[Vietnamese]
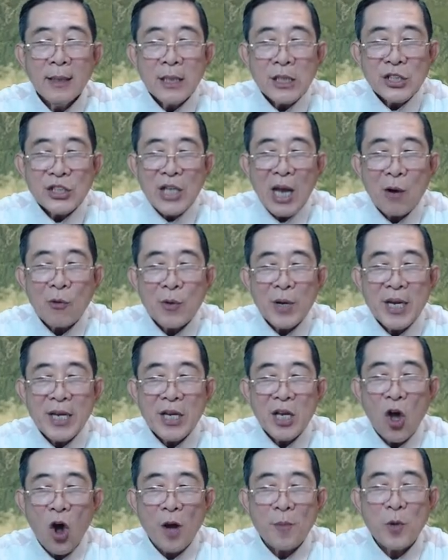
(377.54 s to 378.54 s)
Sau
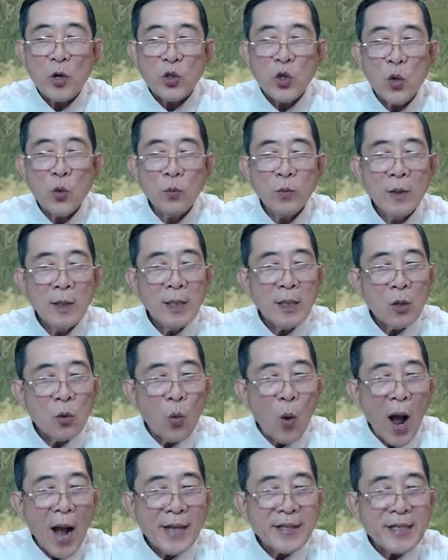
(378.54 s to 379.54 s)
khi hỏi một chút,
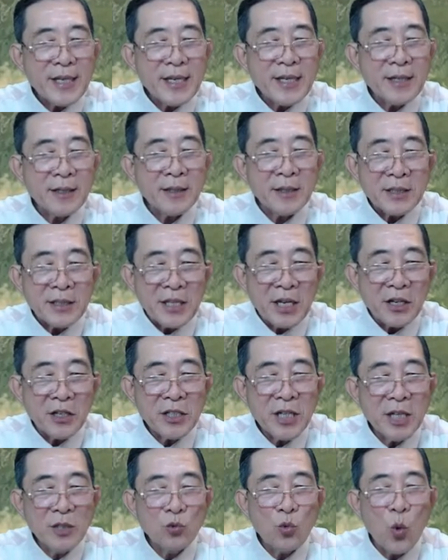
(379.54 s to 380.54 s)
quả nhiên những
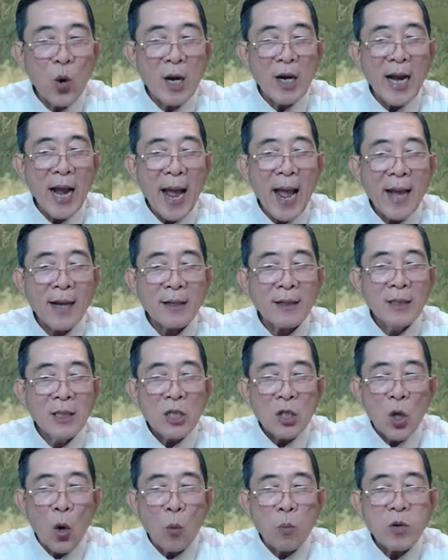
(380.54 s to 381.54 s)
linh quân khác
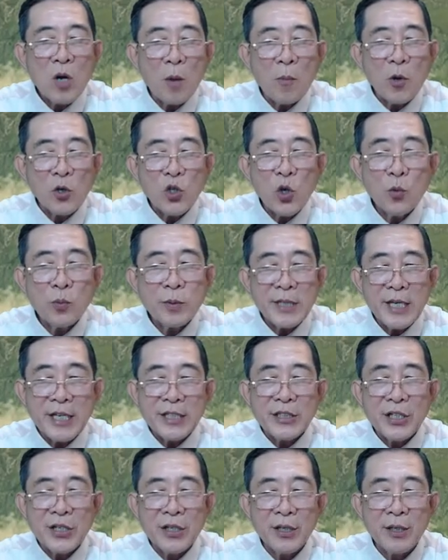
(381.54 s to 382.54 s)
cũng có một chút dị
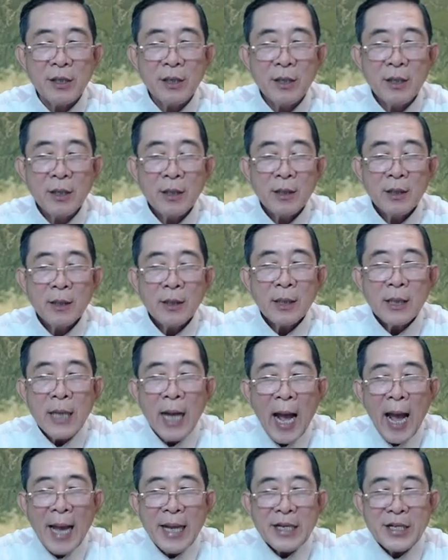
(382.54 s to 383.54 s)
thường.
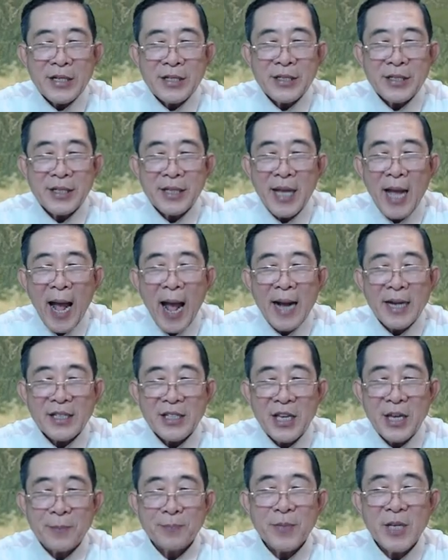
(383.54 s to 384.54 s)
Hai người ăn
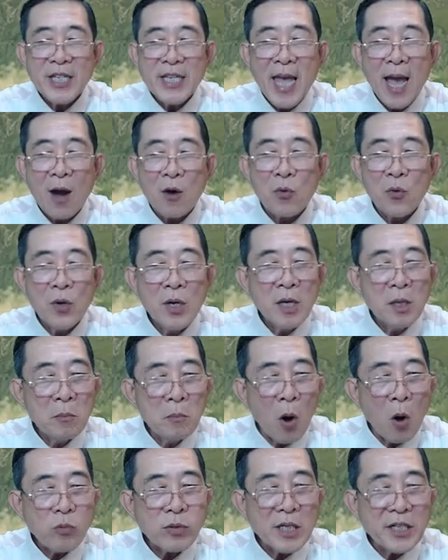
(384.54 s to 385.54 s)
nhịp với nhau,
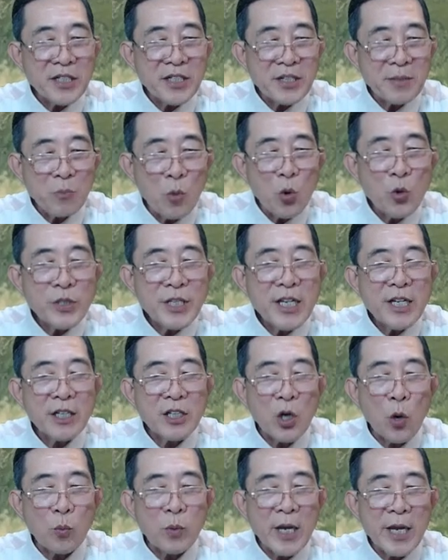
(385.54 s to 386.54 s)
một người muốn giết
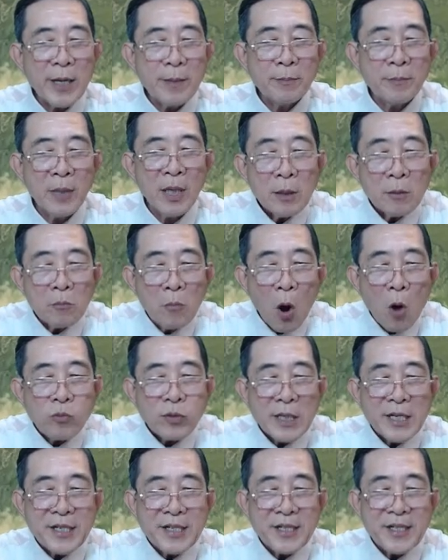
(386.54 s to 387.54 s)
Lục Khiêm, một
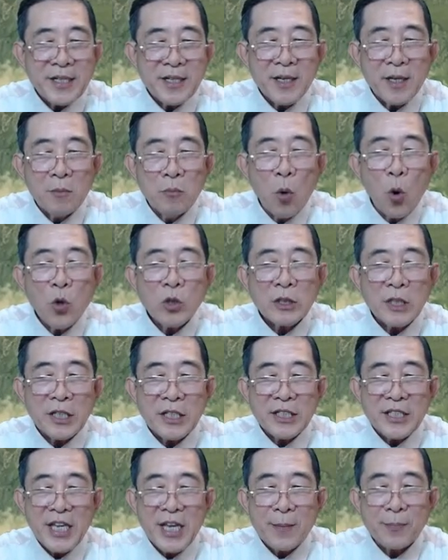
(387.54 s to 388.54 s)
người muốn
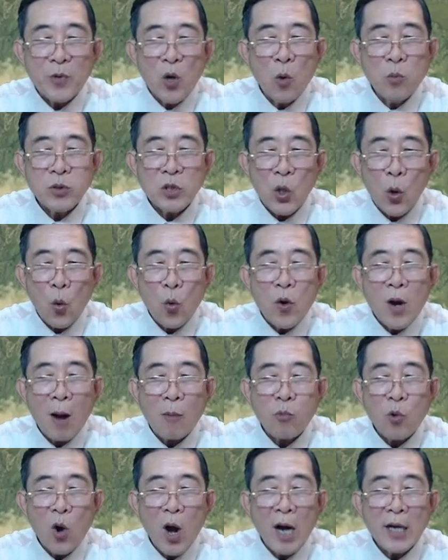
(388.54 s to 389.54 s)
thừa dịp cung chủ
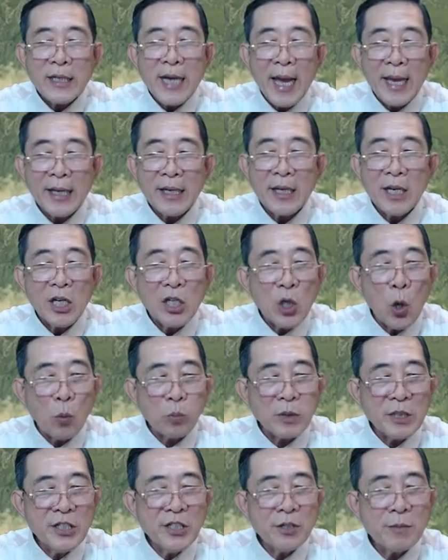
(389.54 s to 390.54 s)
không có ở đây
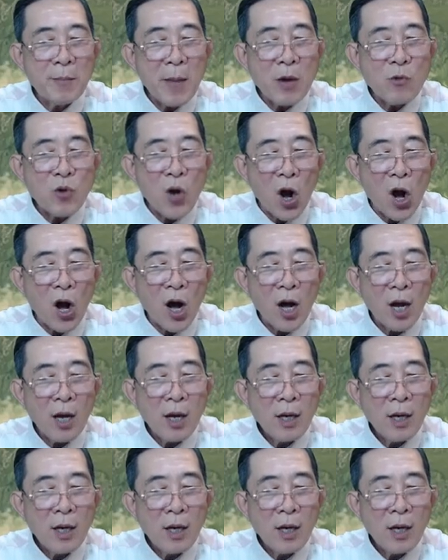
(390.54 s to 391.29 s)
đục nước béo cò.